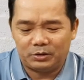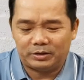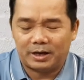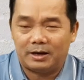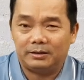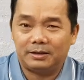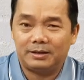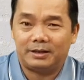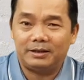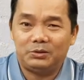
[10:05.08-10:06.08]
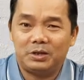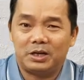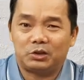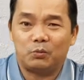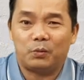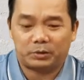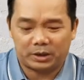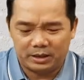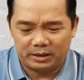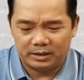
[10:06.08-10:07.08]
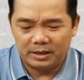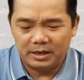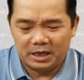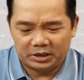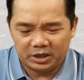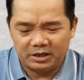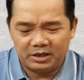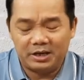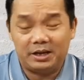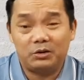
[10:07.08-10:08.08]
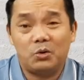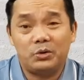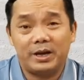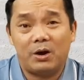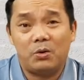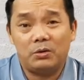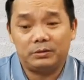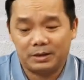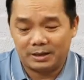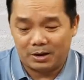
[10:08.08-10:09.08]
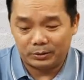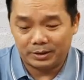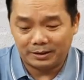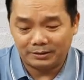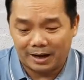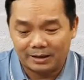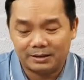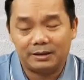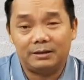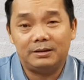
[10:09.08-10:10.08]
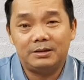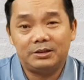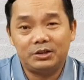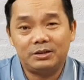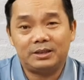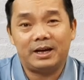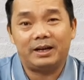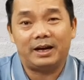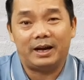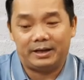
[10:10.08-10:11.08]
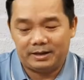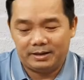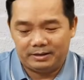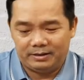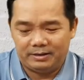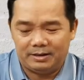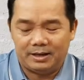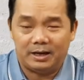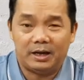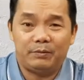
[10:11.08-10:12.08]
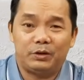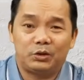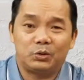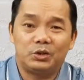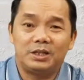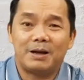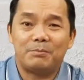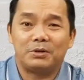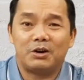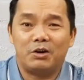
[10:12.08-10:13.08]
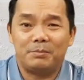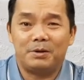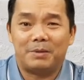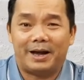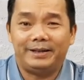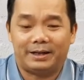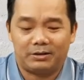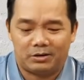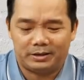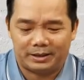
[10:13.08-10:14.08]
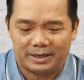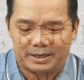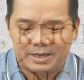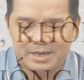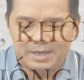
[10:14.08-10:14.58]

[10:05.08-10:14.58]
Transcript: Chúa Trời, tức là Đức Chúa Giêsu phục sinh trình diện cô dâu, tức là hội thánh thật á, trước cha Ngài, như là Ê-phê-sô chương 5 câu 27 đã nói rằng là